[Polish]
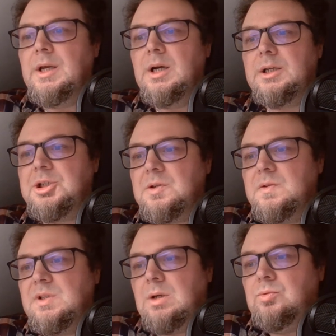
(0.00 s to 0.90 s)

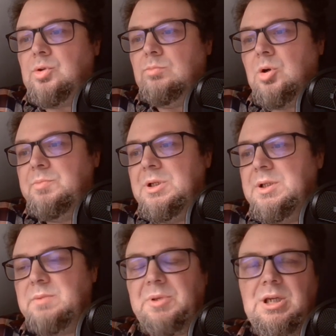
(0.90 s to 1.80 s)
ryczący automobil
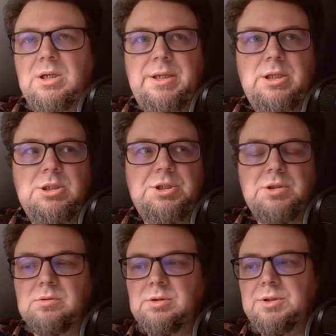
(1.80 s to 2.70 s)
jest piękniejszy
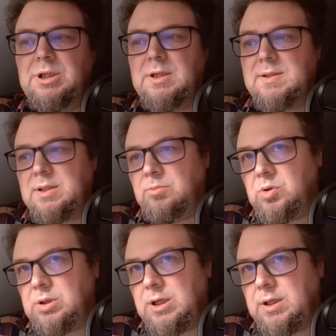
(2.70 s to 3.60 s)
od Nikes
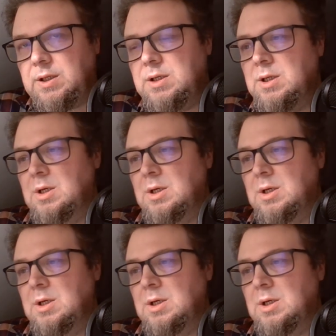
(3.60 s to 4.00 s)
samotraki.